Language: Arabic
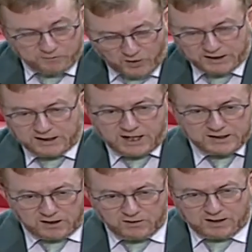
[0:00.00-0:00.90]
واحد
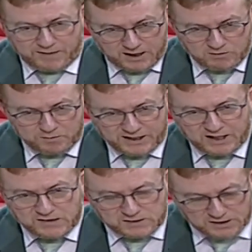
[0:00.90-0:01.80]
ثلاثه ولا اربعه اللي هما
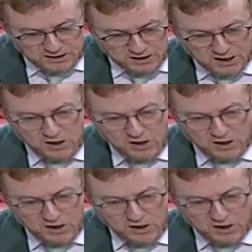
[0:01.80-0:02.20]
مركزيين